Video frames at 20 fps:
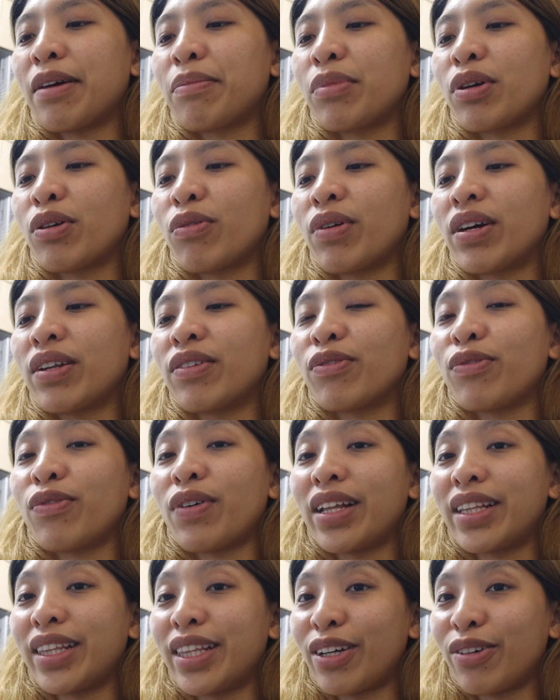number one
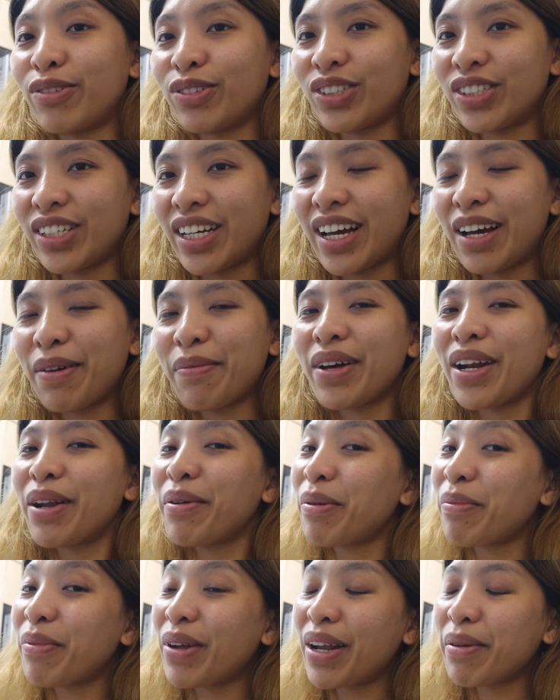fan daw siya.
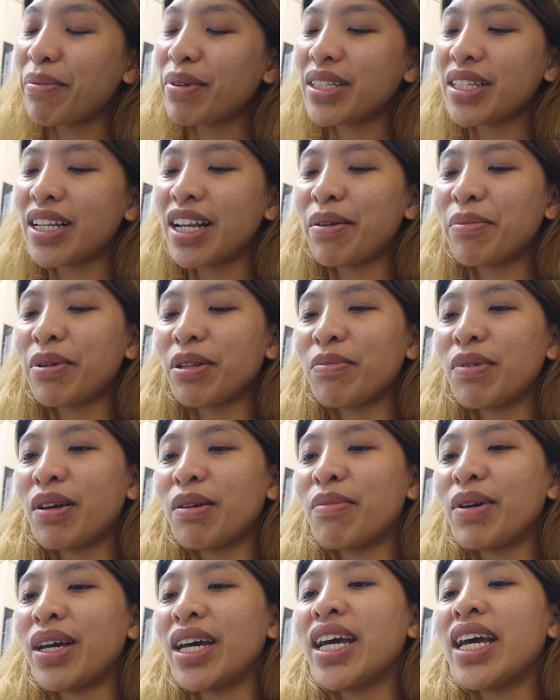Maraming maraming salamat,
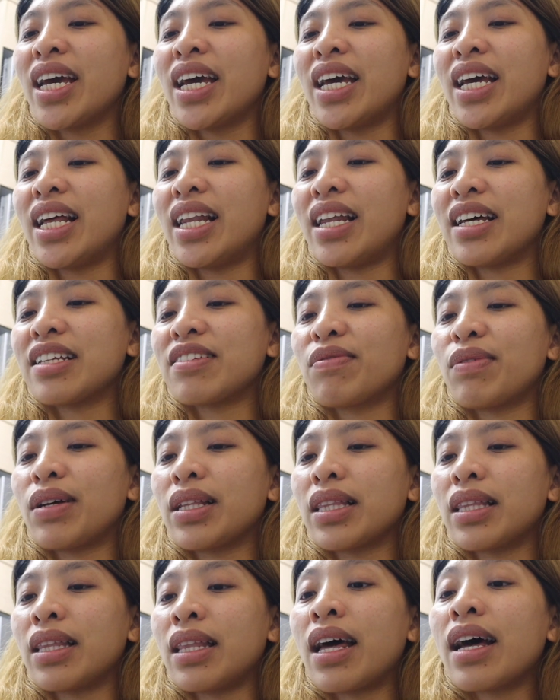bebe. And last
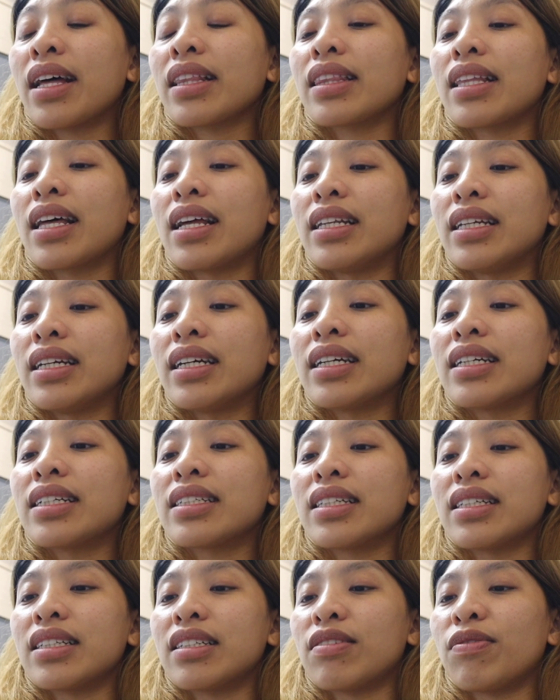but not the
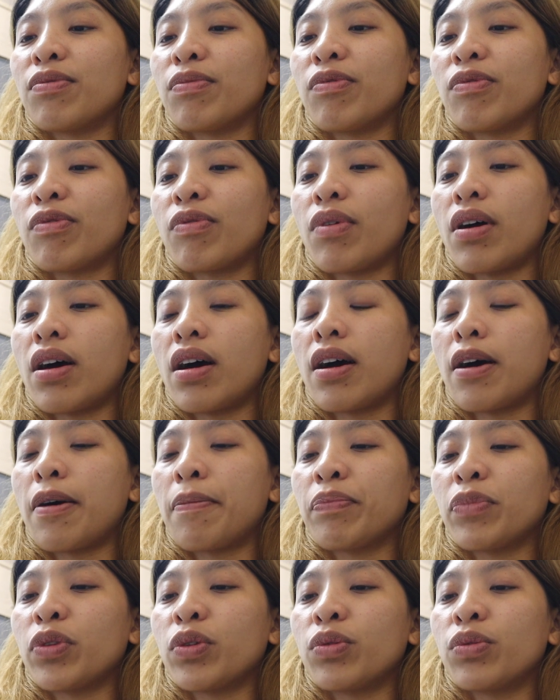least is
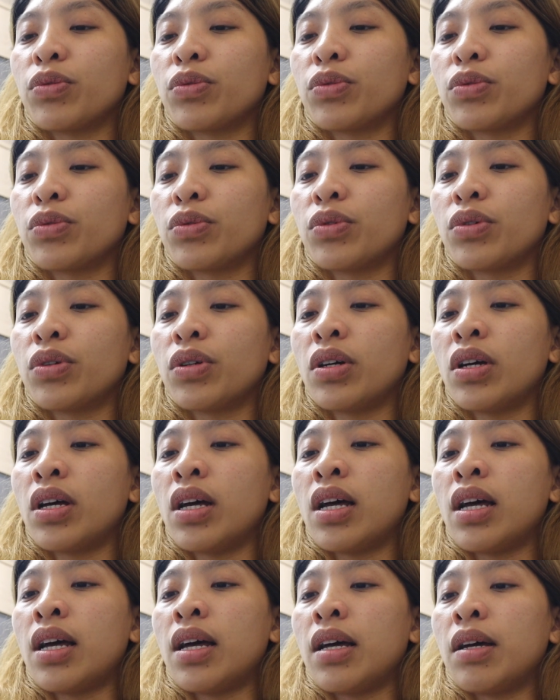um, to
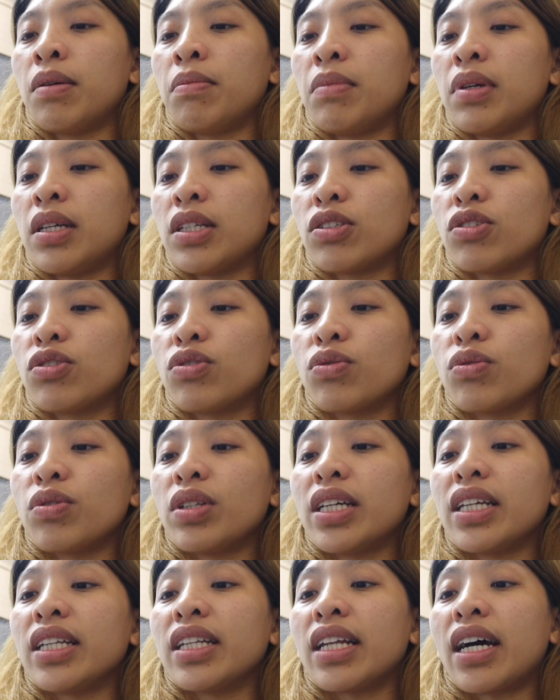Miss
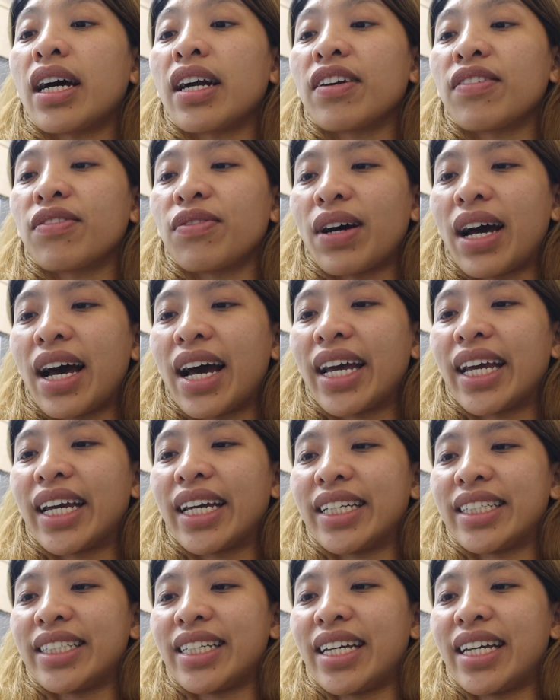Julie
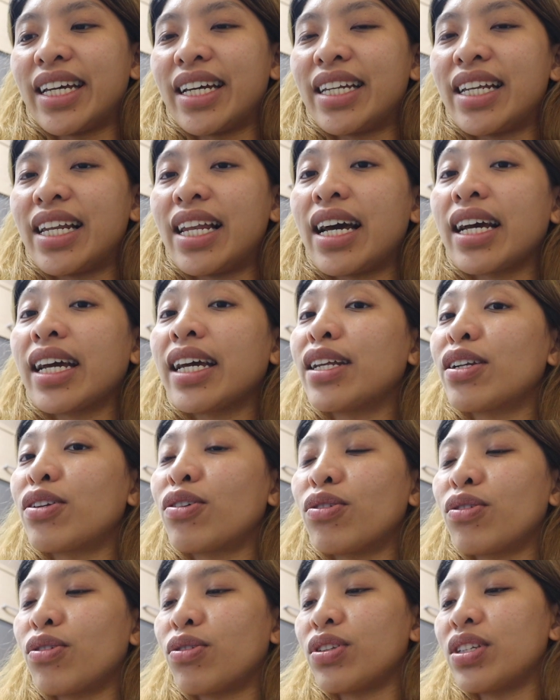Narvaez. Ayan, na lagi
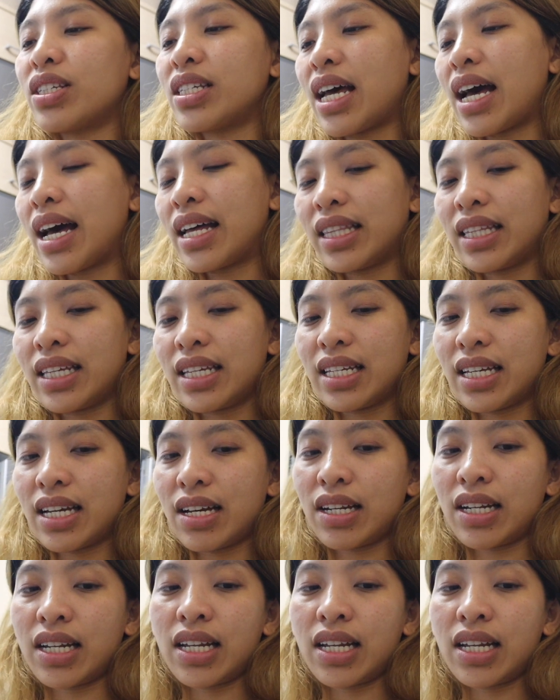nanonood sa atin yan.